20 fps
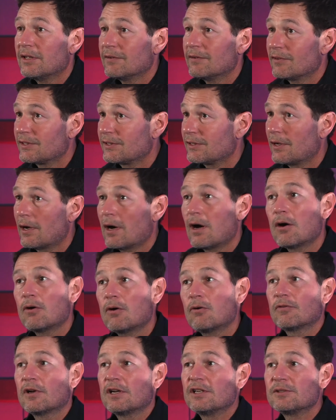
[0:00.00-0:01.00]
les VCA,
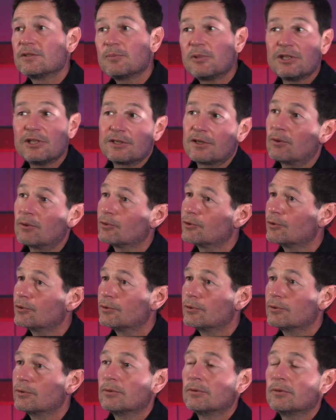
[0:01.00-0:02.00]
on va les splitter en
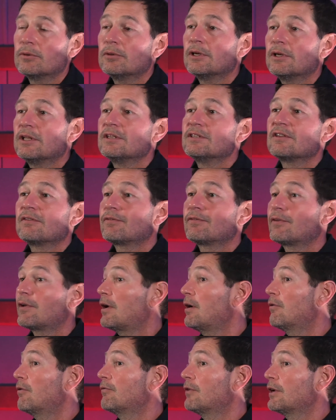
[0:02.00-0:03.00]
deux, les
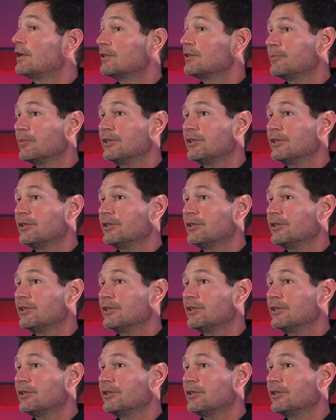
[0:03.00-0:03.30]
effets, on va les